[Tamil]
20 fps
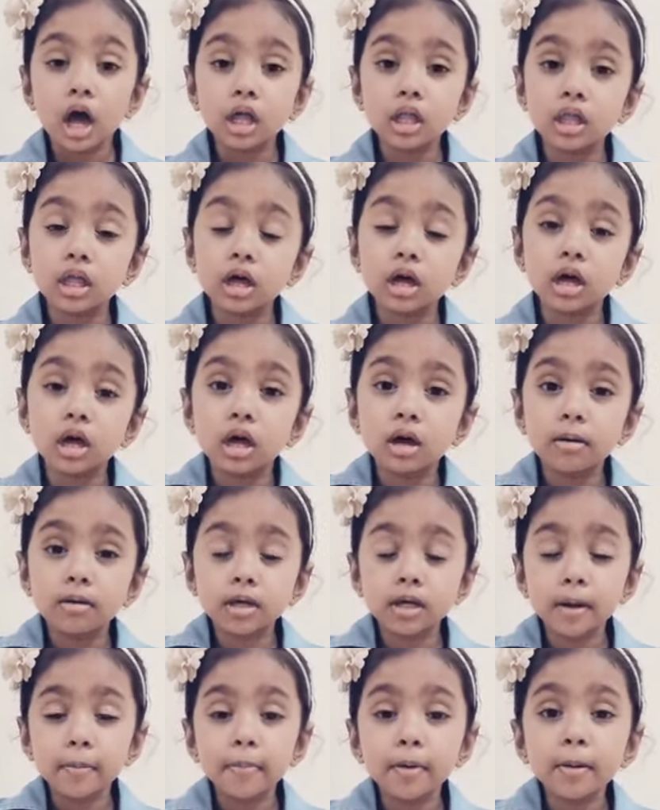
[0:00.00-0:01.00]
அந்த
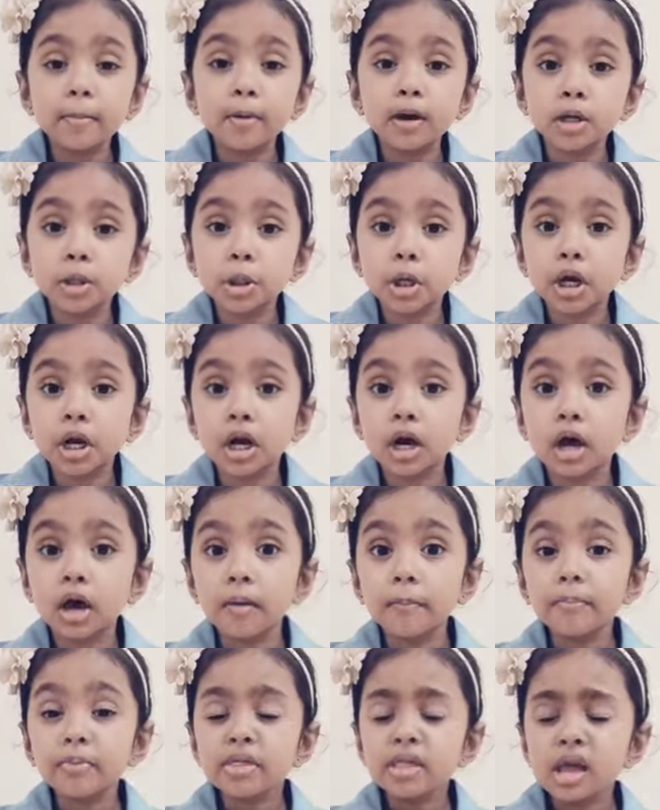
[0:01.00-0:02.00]
ஷெப்பர்ட் பாய் சொன்னானா
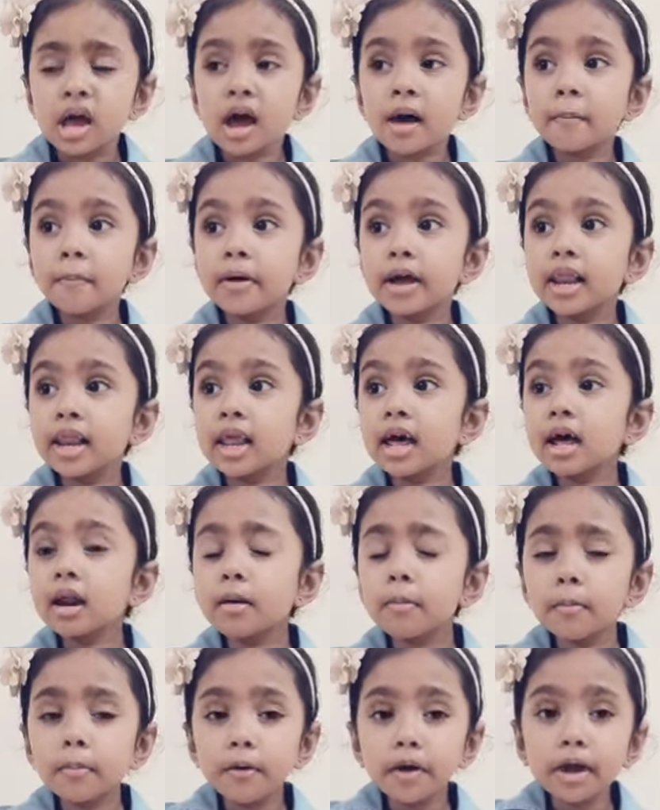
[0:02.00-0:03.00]
அப்போ
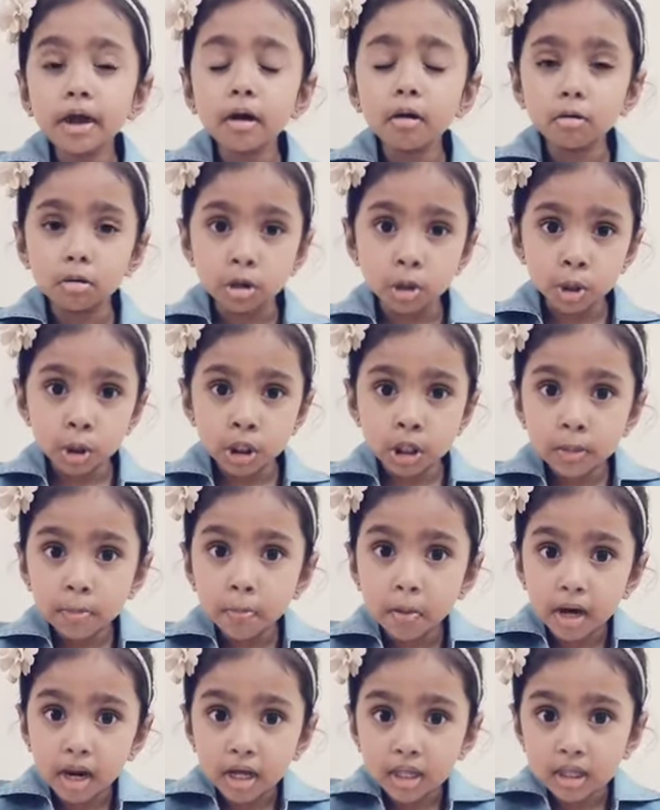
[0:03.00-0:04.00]
எல்லாரும் போய் அவனோட
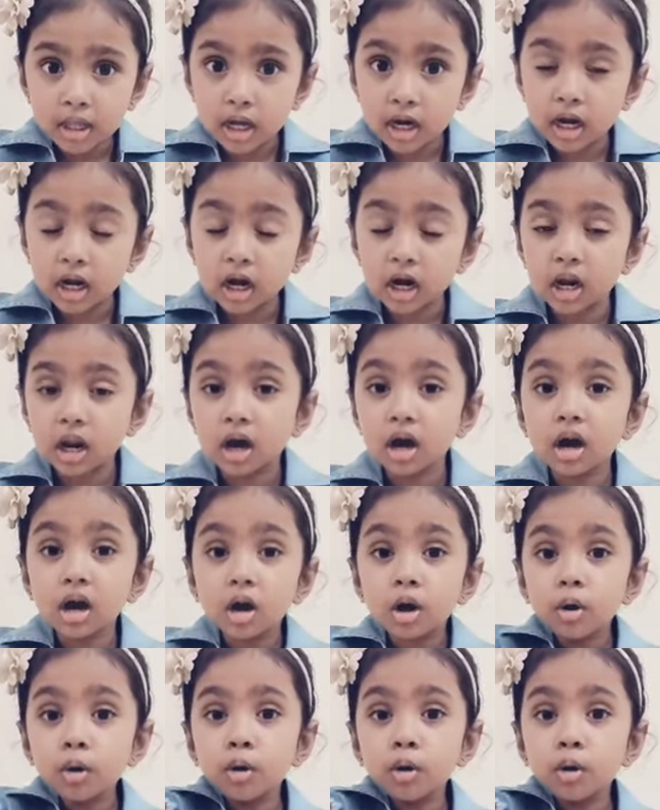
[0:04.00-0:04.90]
ஷீப்பெல்லாம் தேடினாங்களாம்